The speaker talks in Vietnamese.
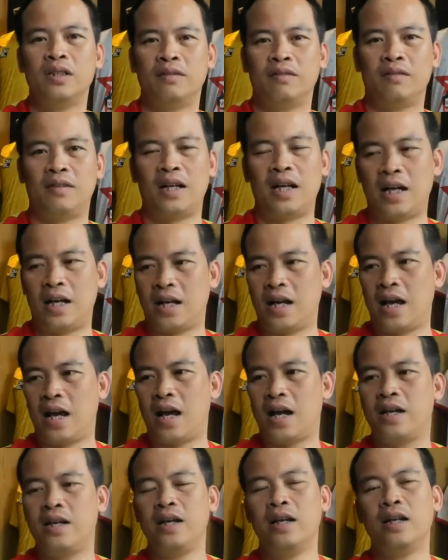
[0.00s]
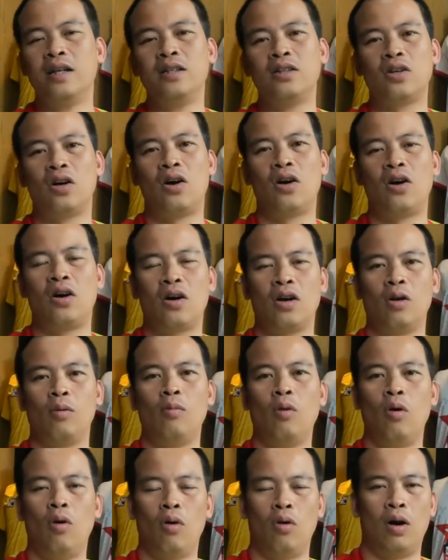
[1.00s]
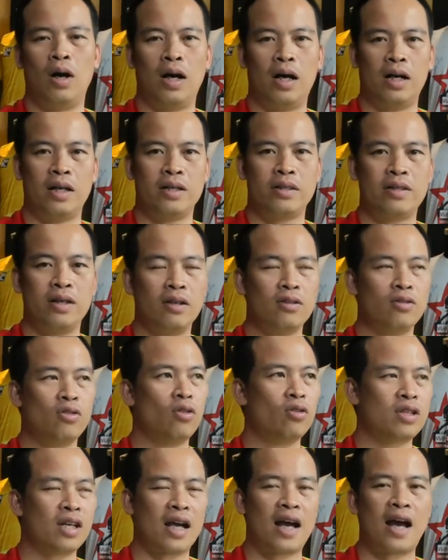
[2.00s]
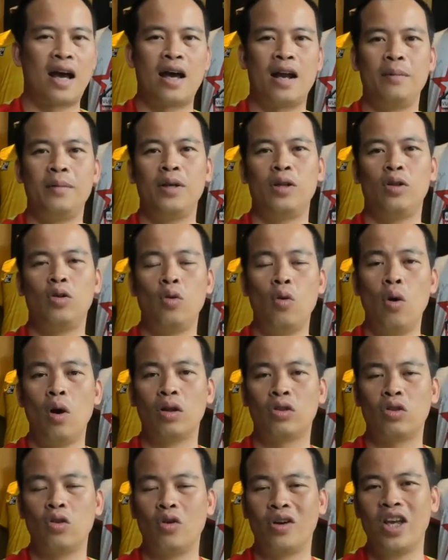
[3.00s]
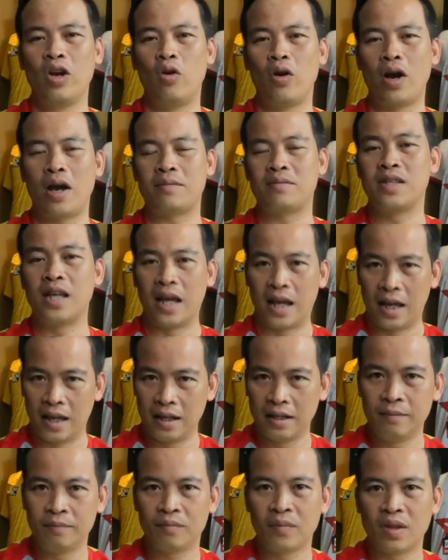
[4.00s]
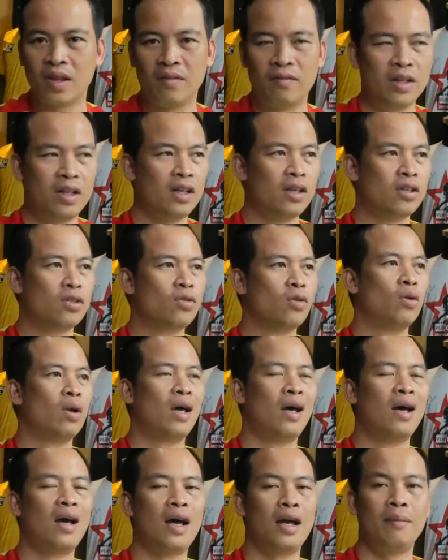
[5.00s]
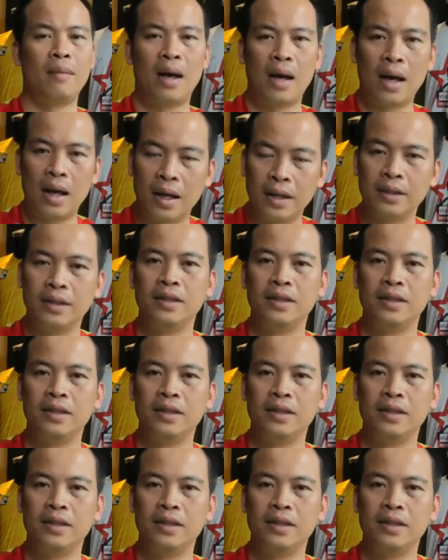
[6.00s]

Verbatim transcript: và đã khiến cho câu lạc bộ uh, Osaka đã bị thua Tokyo FC với tỷ số là 2-3